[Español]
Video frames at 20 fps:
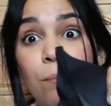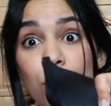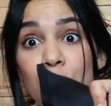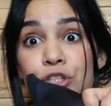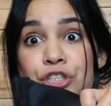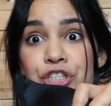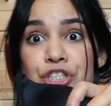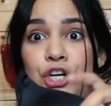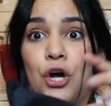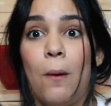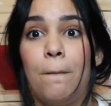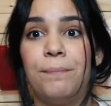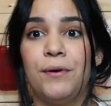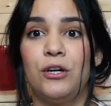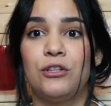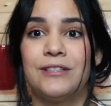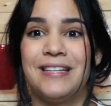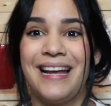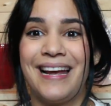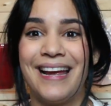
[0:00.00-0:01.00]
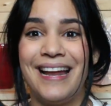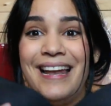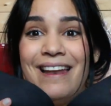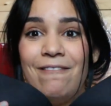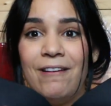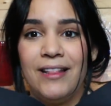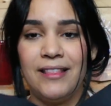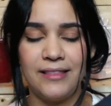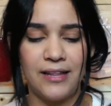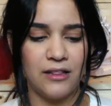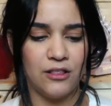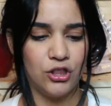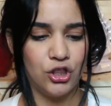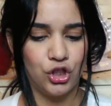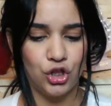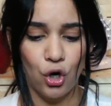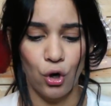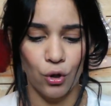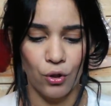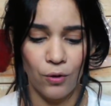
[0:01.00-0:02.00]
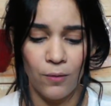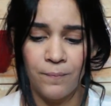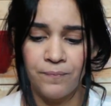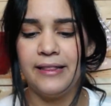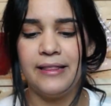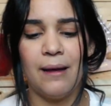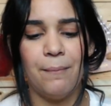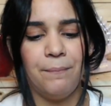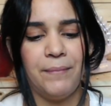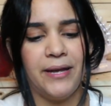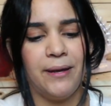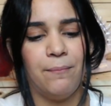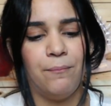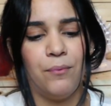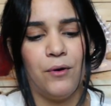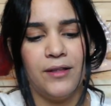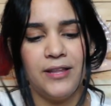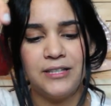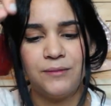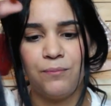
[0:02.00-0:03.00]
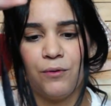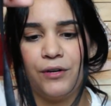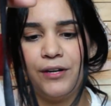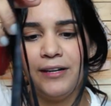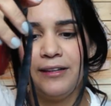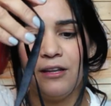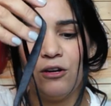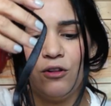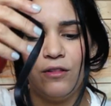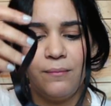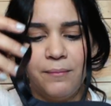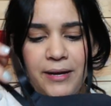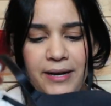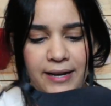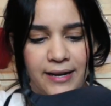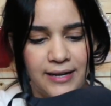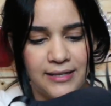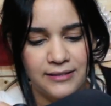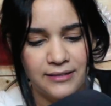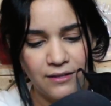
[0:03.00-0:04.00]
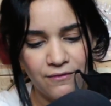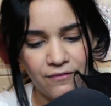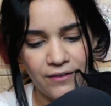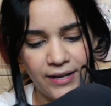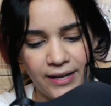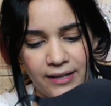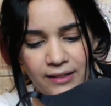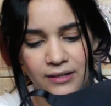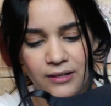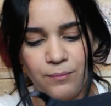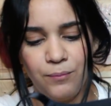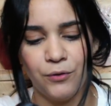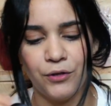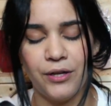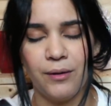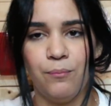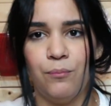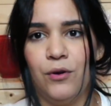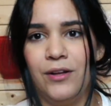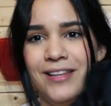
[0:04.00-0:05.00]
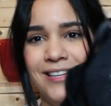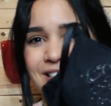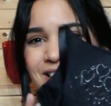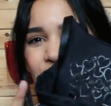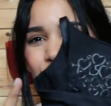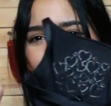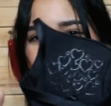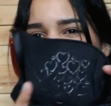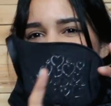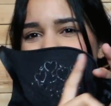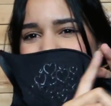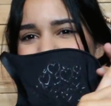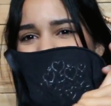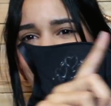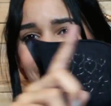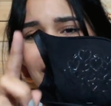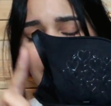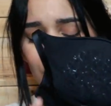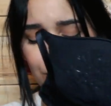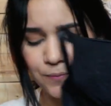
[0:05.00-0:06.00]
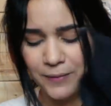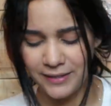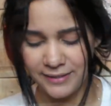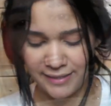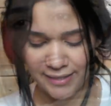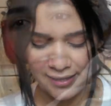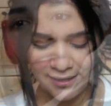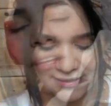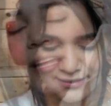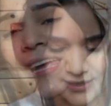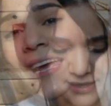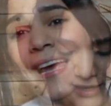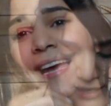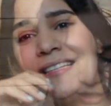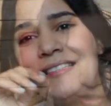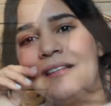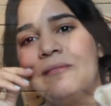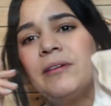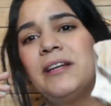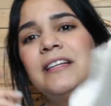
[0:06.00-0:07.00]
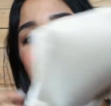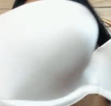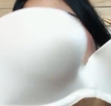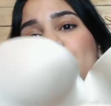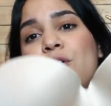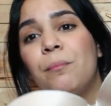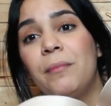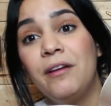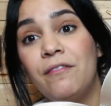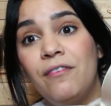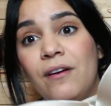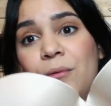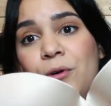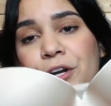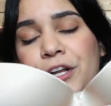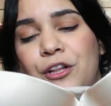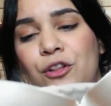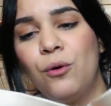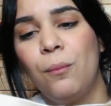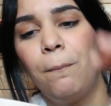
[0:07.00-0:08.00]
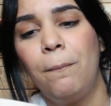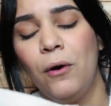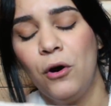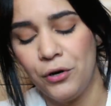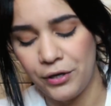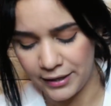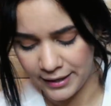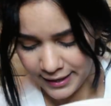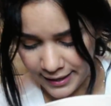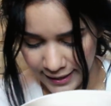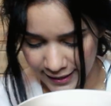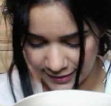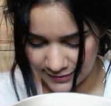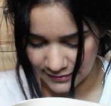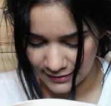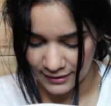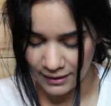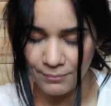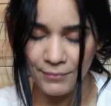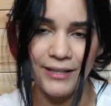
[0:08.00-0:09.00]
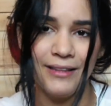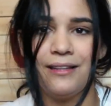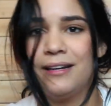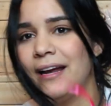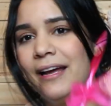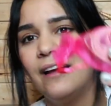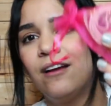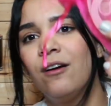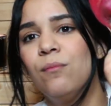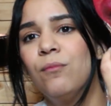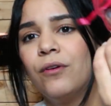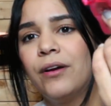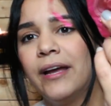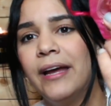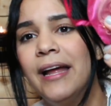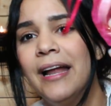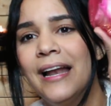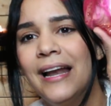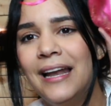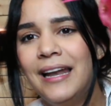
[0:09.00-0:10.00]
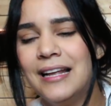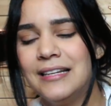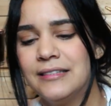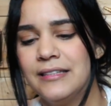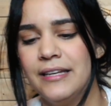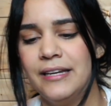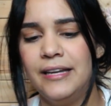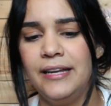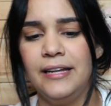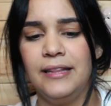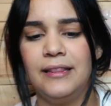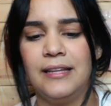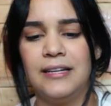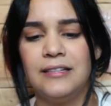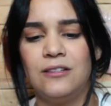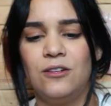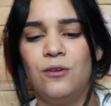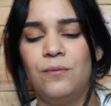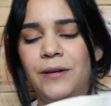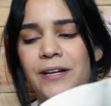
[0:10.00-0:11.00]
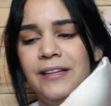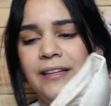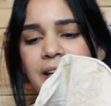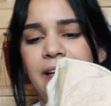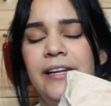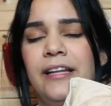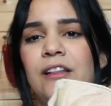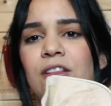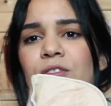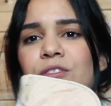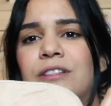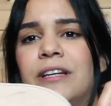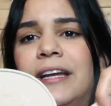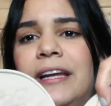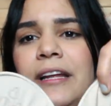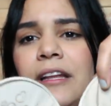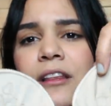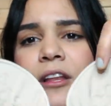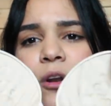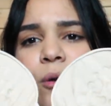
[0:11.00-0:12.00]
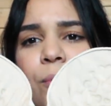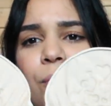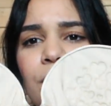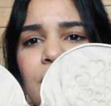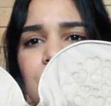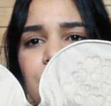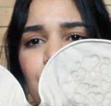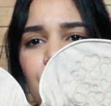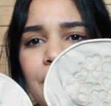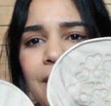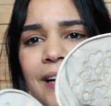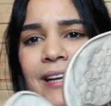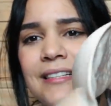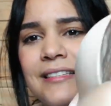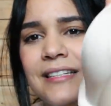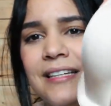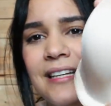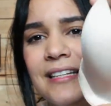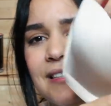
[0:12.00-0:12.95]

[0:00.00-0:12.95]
push-up, o sea que levantan todo. Y también puedes ponértelo de maneras diferentes porque puedes cruzar de los breteles. Y este viene siendo mi favorito porque este también trae como que las tiritas, los bretelitos y te lo puedes poner así